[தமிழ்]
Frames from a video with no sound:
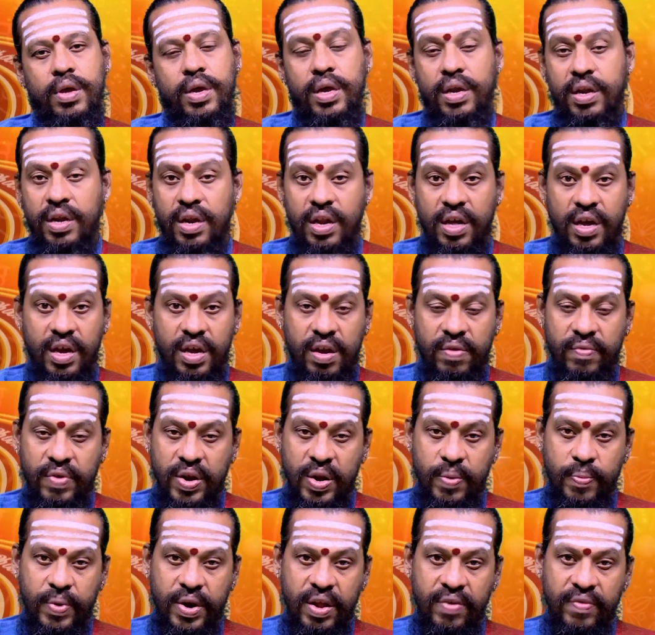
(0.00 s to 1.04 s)
இன்று நீங்கள்
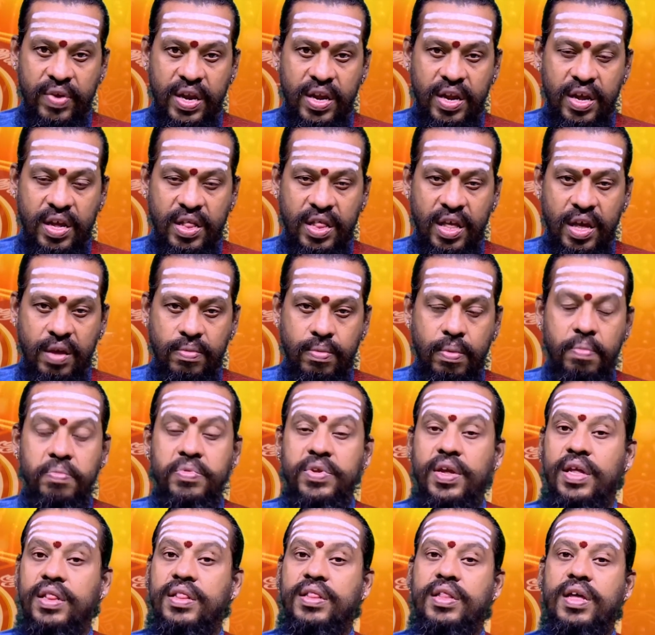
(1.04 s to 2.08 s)
வழிபட வேண்டிய தெய்வம்
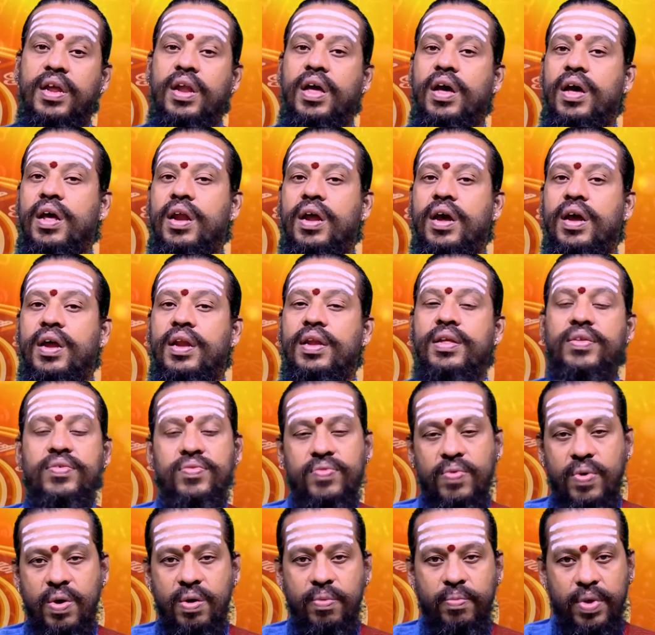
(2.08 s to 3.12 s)
சத்யநாராயண
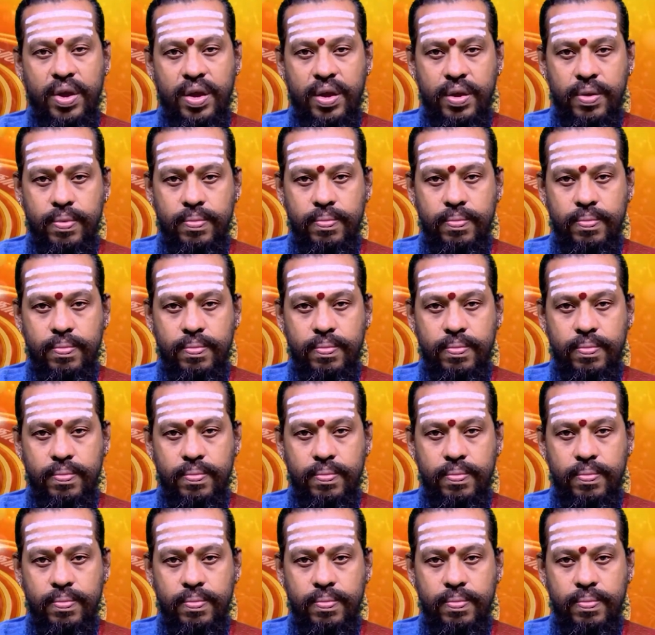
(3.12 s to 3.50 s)
சுவாமி